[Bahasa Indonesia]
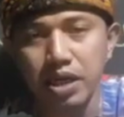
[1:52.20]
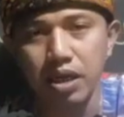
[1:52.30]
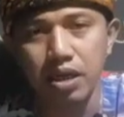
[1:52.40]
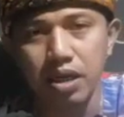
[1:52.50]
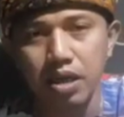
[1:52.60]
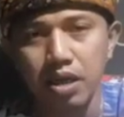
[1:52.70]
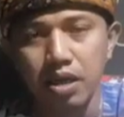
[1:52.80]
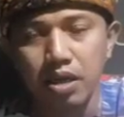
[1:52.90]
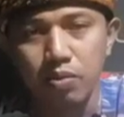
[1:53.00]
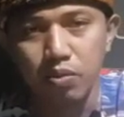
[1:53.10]
merah ya.
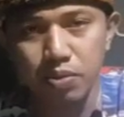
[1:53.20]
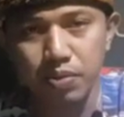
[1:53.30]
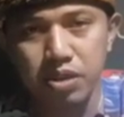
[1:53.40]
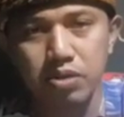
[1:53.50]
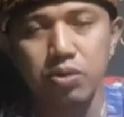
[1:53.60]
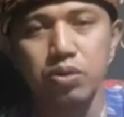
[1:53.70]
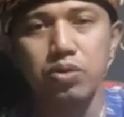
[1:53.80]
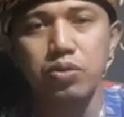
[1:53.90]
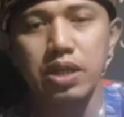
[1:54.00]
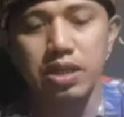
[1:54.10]
Buat para
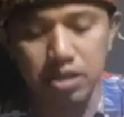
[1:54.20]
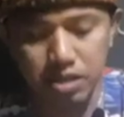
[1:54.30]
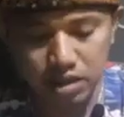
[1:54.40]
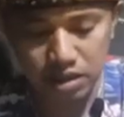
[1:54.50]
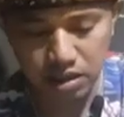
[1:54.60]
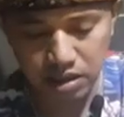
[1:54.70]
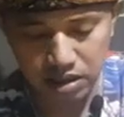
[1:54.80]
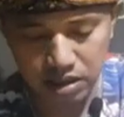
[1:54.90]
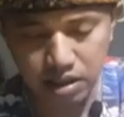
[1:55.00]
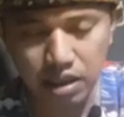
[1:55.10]
sedulurku nanti
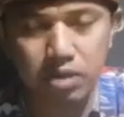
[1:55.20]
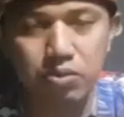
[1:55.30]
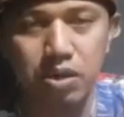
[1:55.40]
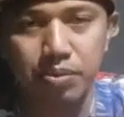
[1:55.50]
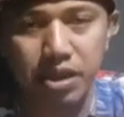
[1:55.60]
sediakan gula